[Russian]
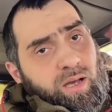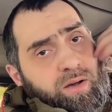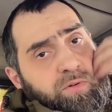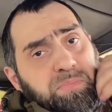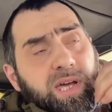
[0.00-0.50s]

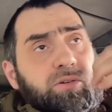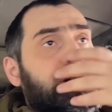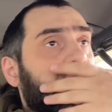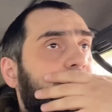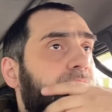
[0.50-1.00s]

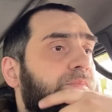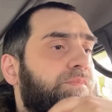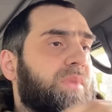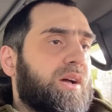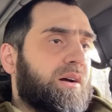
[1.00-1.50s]
Во-первых,
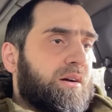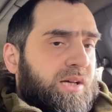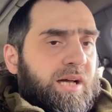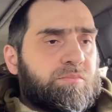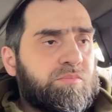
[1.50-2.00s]
э,
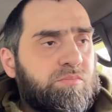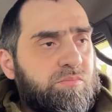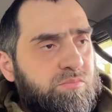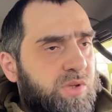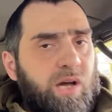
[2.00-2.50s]
как
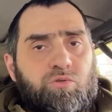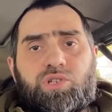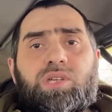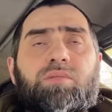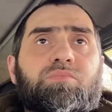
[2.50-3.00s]
я уже
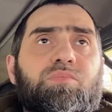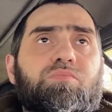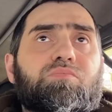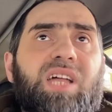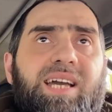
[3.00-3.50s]

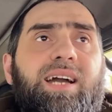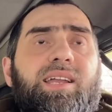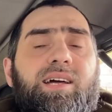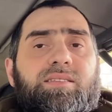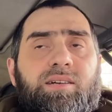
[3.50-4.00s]

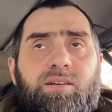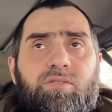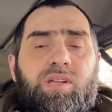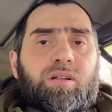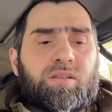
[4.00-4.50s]
многократно
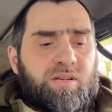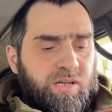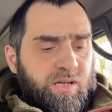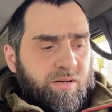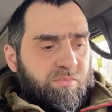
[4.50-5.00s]
говорил,
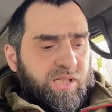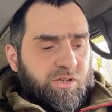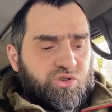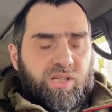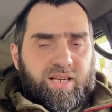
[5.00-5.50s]
мы
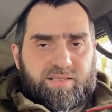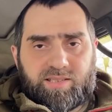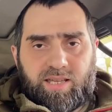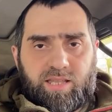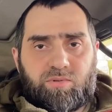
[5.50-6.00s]
должны
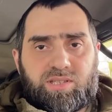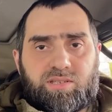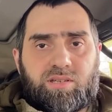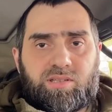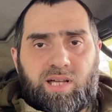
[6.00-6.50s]

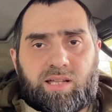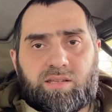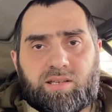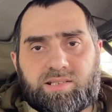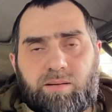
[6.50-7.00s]
расценивать
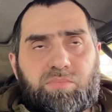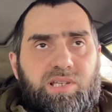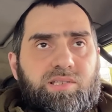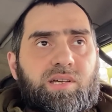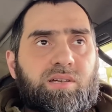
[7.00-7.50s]
данные
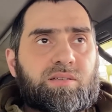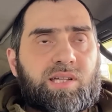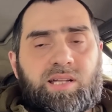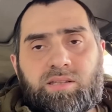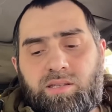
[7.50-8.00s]
события,
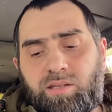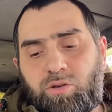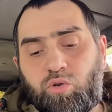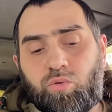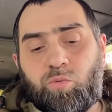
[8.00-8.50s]

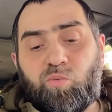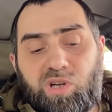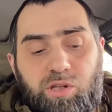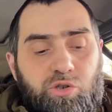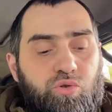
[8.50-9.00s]
данную
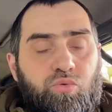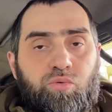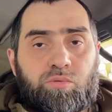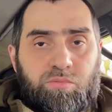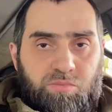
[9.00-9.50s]

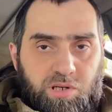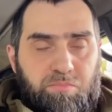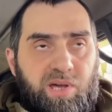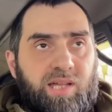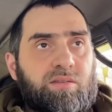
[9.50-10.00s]
вылазку
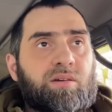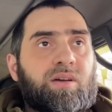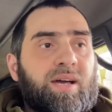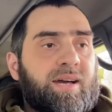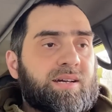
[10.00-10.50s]
ребят,
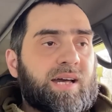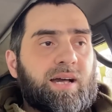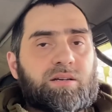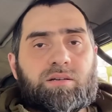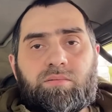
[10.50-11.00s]

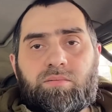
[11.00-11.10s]
как